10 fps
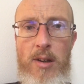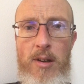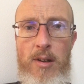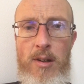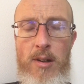
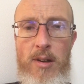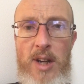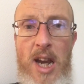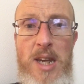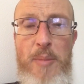euh,
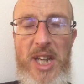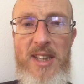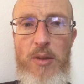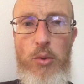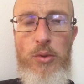la
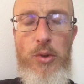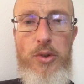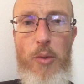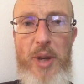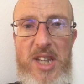liberté qu'ont
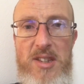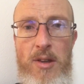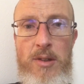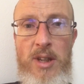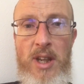d'autres
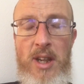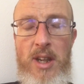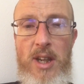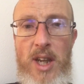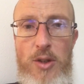personnes
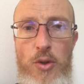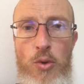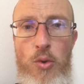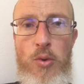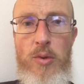et du
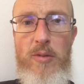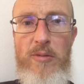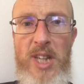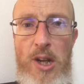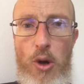coup
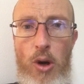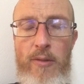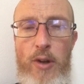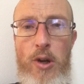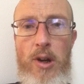ils leur en
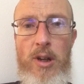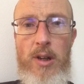veulent.